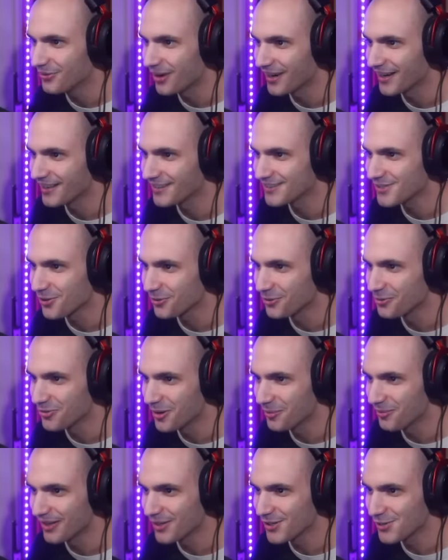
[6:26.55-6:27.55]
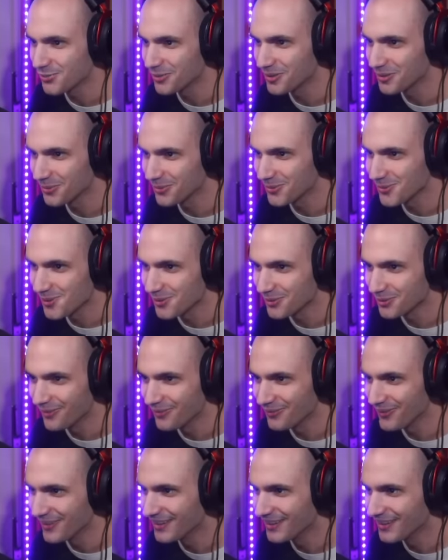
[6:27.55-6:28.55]
Guarda, se lo conferma anche subito. Così non
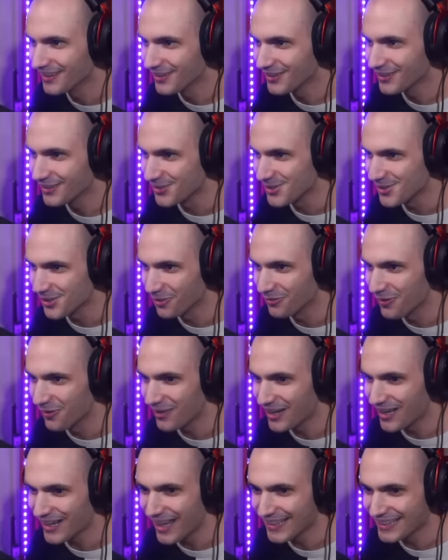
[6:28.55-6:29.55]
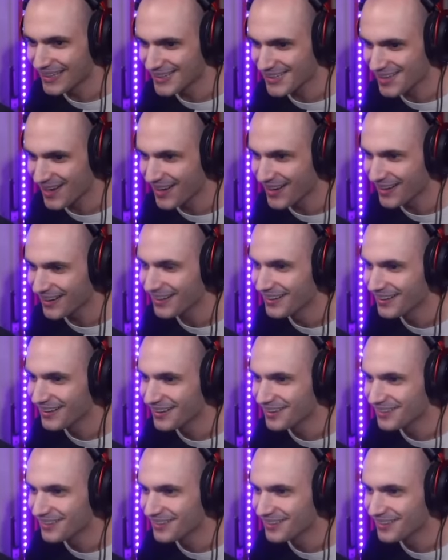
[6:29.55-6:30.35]
va bene. Così non va bene. A destra, raga.